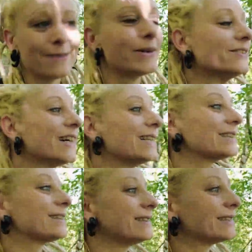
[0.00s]
Man weiß
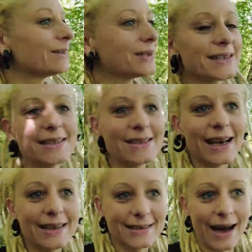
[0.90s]
es nicht, aber es ist
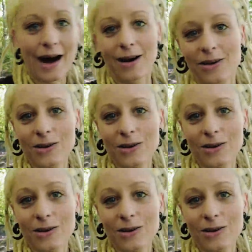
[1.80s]
halt da.